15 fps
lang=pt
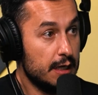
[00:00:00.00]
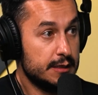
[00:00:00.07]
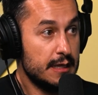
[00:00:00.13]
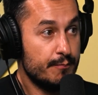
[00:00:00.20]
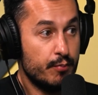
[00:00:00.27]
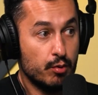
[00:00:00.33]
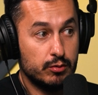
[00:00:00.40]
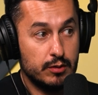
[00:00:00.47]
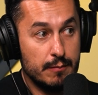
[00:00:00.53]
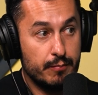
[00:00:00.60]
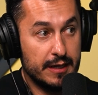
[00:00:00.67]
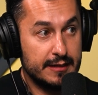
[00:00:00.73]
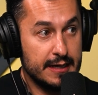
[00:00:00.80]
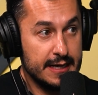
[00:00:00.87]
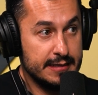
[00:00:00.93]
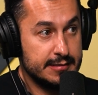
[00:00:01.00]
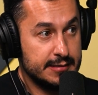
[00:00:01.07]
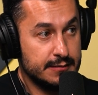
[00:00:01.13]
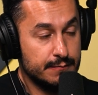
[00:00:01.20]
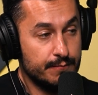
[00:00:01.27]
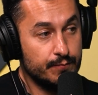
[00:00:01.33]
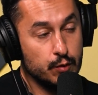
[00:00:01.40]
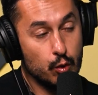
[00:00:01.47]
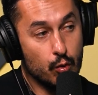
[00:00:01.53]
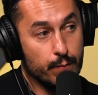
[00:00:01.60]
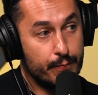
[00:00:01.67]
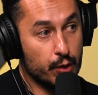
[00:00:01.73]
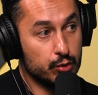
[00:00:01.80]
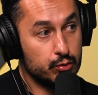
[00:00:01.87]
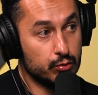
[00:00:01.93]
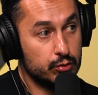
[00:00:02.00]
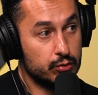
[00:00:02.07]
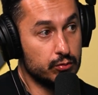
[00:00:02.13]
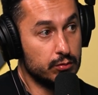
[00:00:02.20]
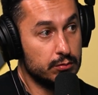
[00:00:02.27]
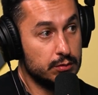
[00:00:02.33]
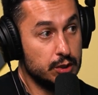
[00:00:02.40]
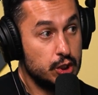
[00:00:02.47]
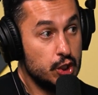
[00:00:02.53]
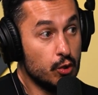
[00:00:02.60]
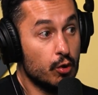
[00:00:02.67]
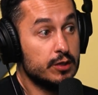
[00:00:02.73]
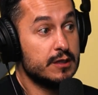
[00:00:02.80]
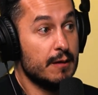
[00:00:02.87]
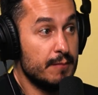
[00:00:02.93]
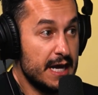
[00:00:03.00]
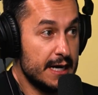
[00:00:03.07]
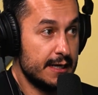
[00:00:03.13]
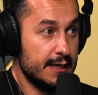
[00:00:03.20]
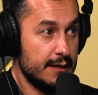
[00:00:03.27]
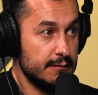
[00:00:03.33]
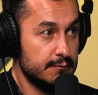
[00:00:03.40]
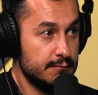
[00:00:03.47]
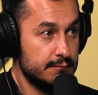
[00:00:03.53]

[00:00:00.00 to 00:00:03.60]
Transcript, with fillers: até pouco tempo atrás, um produto de outra marca